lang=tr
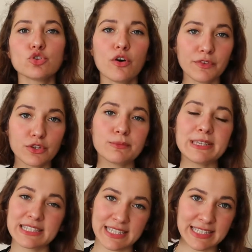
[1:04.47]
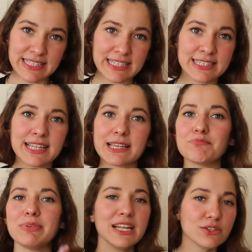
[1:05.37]
Son videomu izlediyseniz
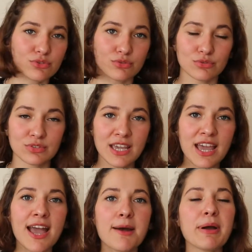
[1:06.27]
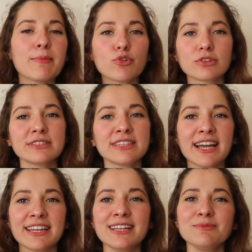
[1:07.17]
zaten biliyorsunuz ki ben Brooklyn
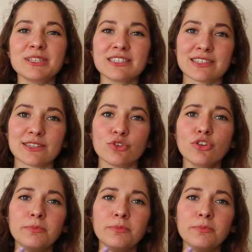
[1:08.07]
Nine-Nine'in birinci sezonunu